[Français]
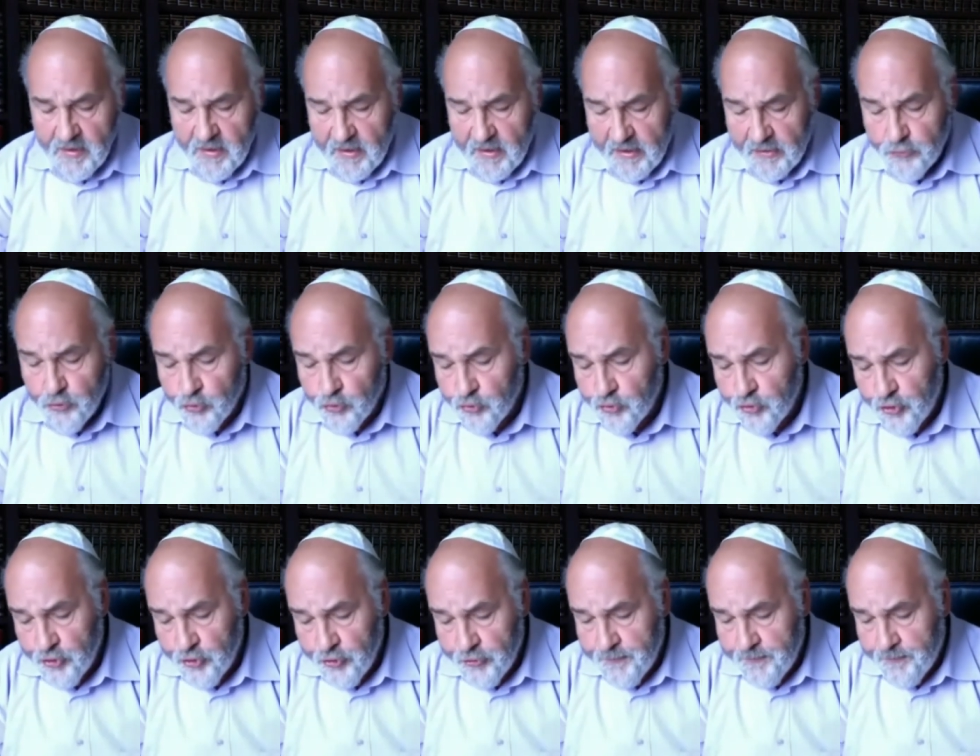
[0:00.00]
Et
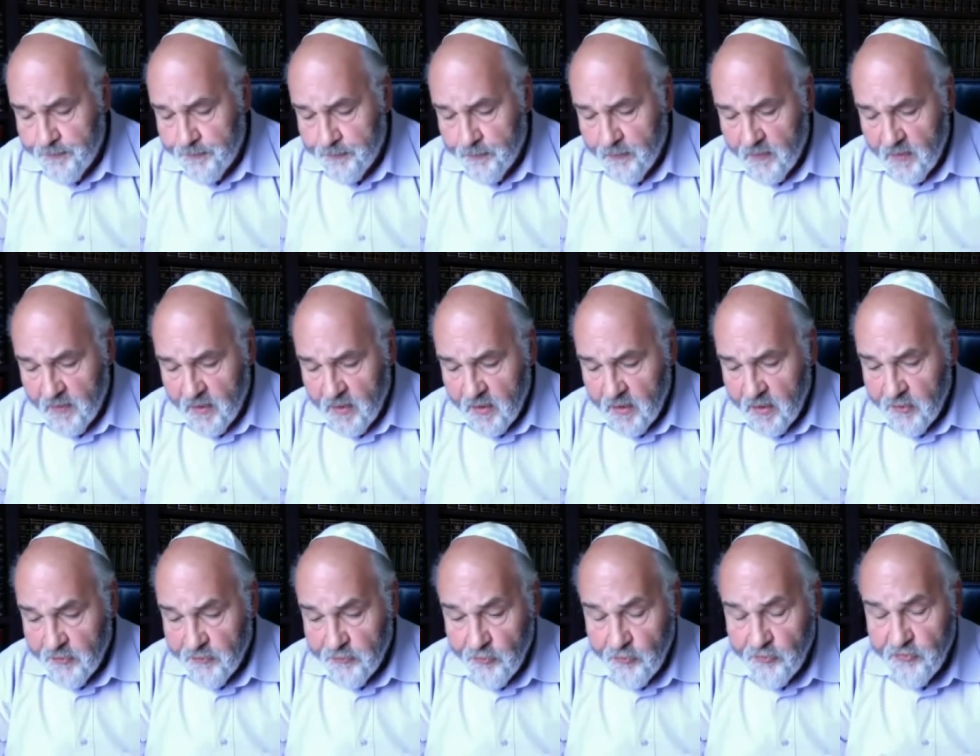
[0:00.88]
donc,
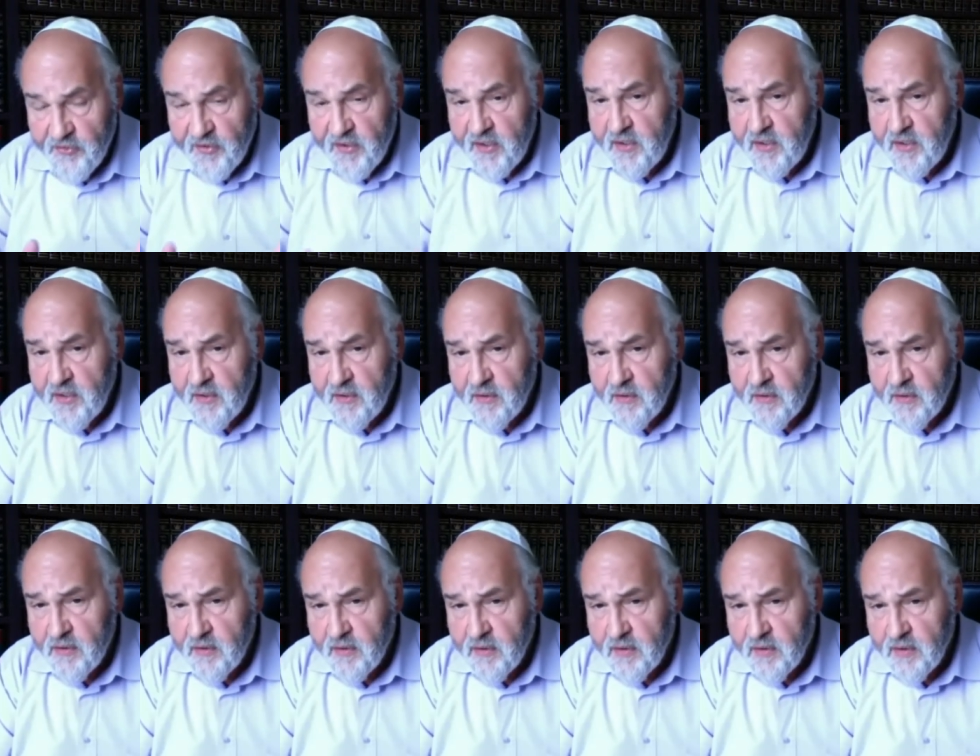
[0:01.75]
Ceci
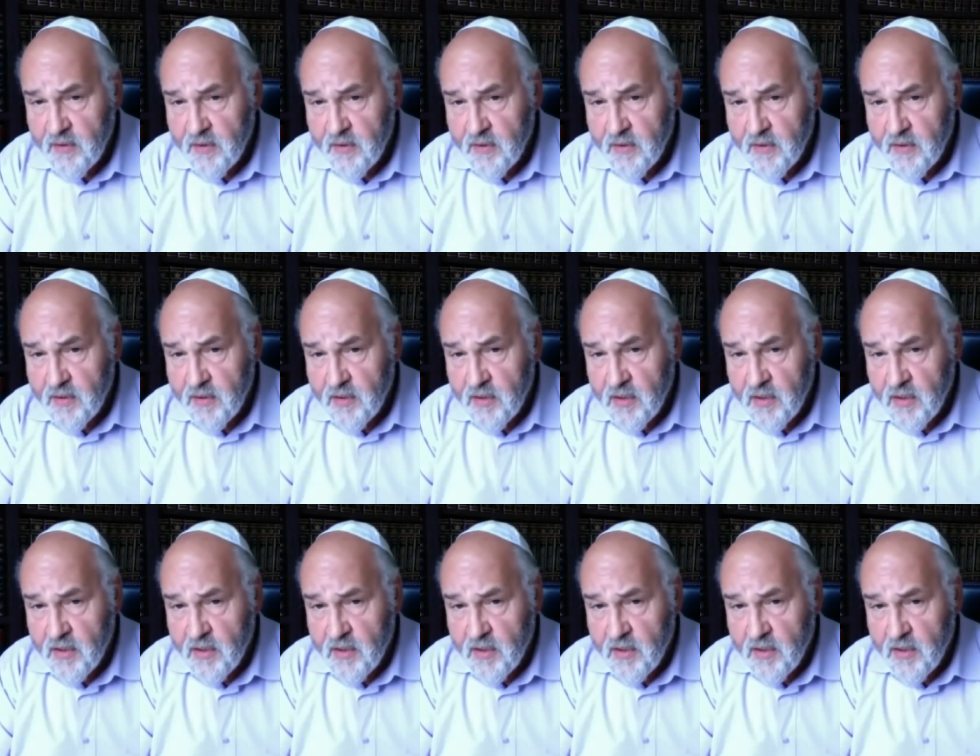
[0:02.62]

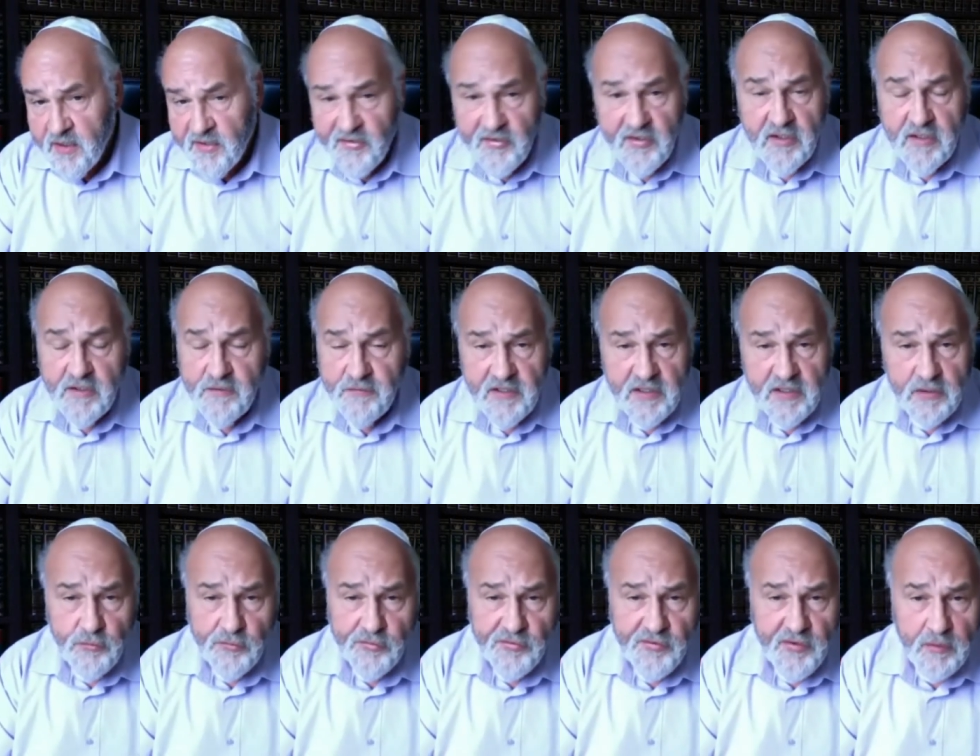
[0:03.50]
signifie
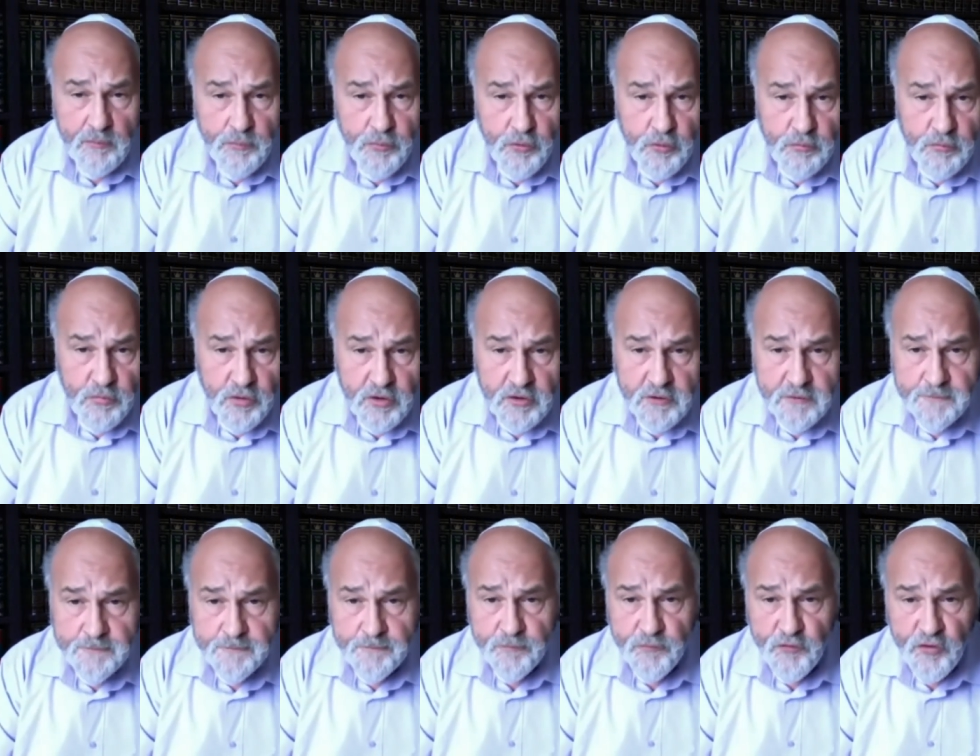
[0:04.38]
tout
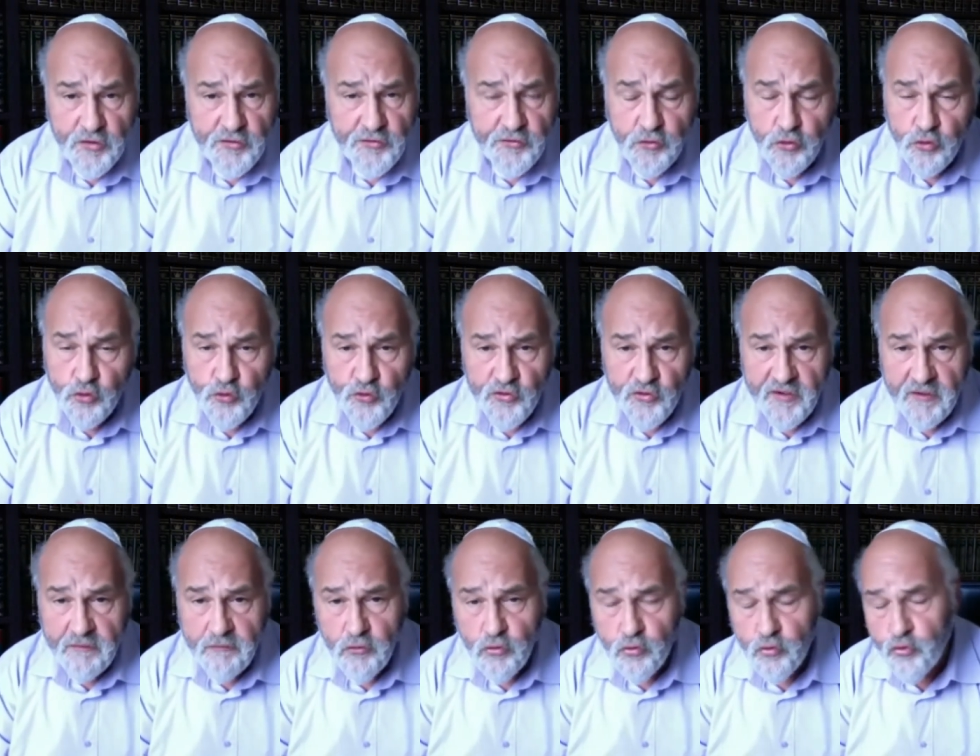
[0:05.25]
simplement, dans ce que nous
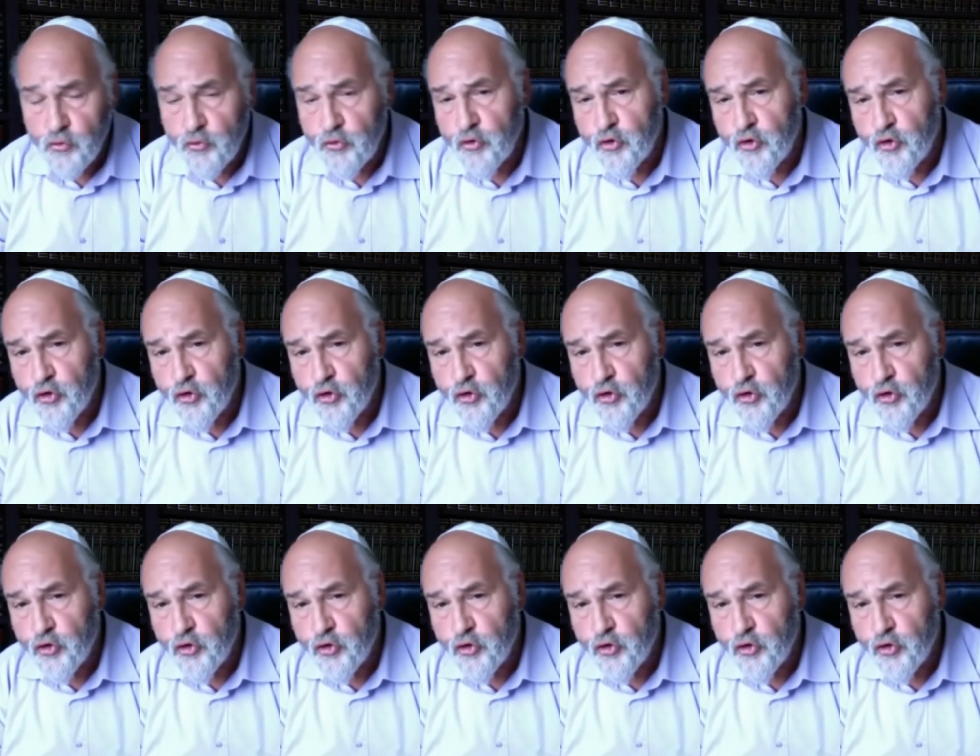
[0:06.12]
avons lu,